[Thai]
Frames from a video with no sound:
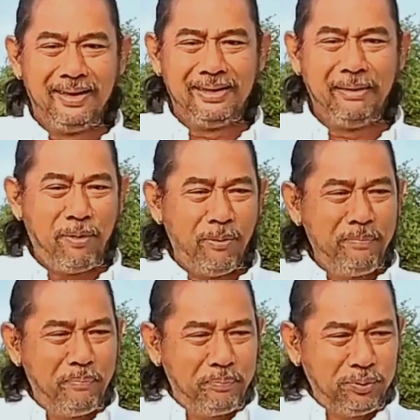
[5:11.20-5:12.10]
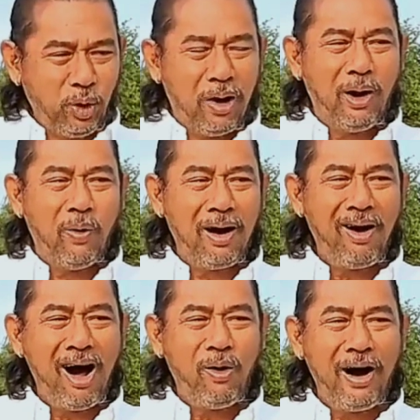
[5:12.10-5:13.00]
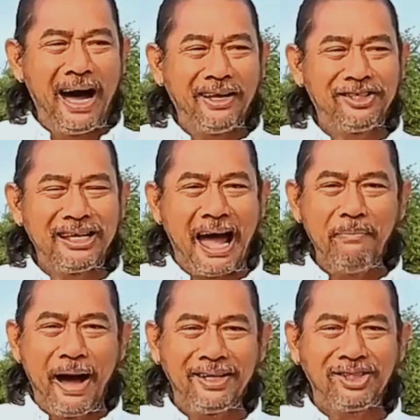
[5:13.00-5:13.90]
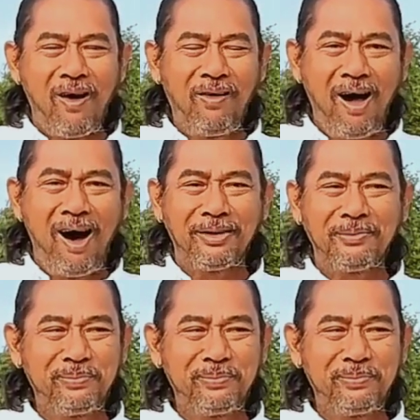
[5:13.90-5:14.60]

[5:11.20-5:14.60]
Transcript: ที่ผมจั่วหัวข้อว่าสายไหมต้องรอด